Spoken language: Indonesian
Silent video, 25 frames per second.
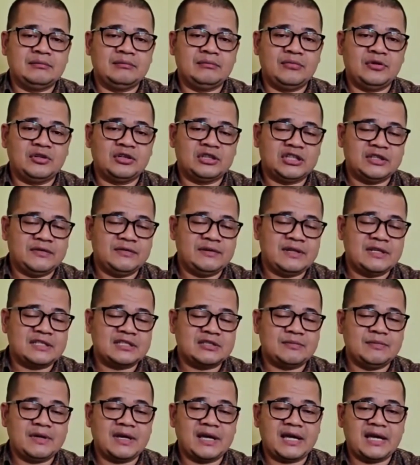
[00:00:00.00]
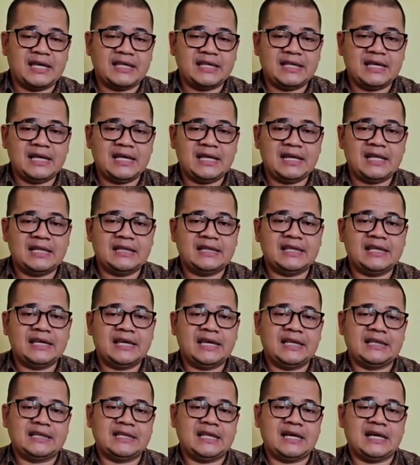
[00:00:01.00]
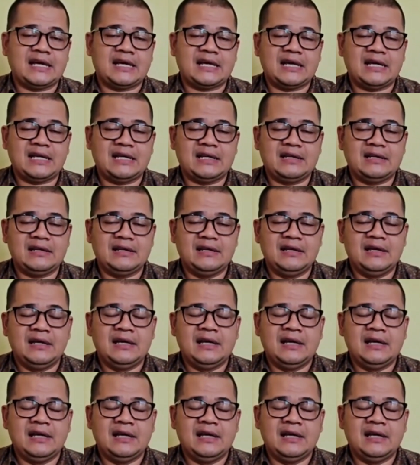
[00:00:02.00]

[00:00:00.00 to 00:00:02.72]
motif dan sebagainya nanti kita akan